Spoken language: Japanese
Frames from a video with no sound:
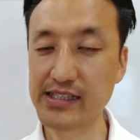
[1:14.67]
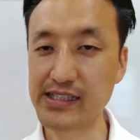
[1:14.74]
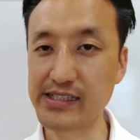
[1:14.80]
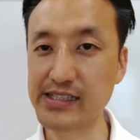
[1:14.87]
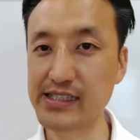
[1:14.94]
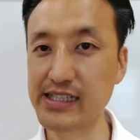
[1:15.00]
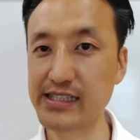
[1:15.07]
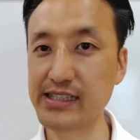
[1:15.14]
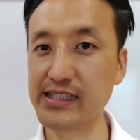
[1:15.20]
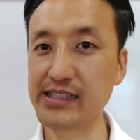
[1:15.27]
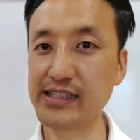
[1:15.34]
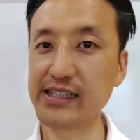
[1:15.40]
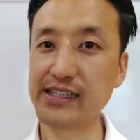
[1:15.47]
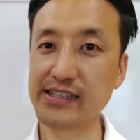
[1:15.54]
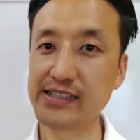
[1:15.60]
なりかね
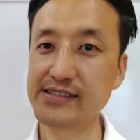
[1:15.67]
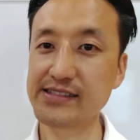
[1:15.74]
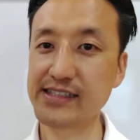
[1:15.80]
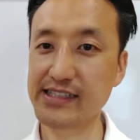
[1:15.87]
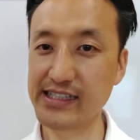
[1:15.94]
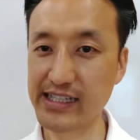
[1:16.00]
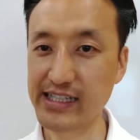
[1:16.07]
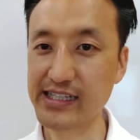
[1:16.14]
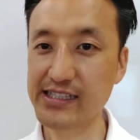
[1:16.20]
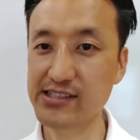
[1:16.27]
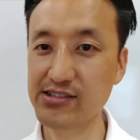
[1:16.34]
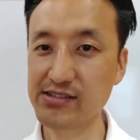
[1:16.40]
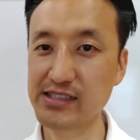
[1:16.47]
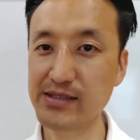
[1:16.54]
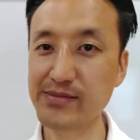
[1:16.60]
ないですから、
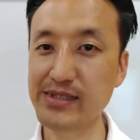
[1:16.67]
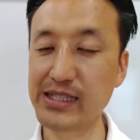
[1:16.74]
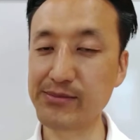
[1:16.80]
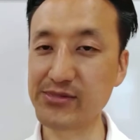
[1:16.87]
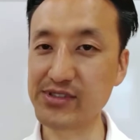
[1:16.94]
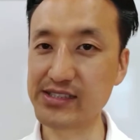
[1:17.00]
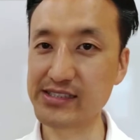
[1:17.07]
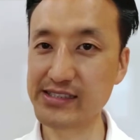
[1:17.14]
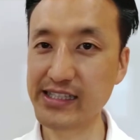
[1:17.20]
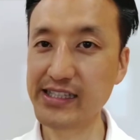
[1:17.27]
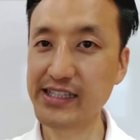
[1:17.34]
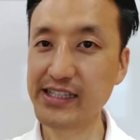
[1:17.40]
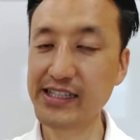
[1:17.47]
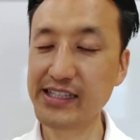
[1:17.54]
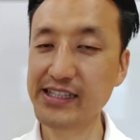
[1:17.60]
そういった意味でもです
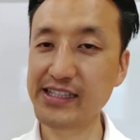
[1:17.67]
ね、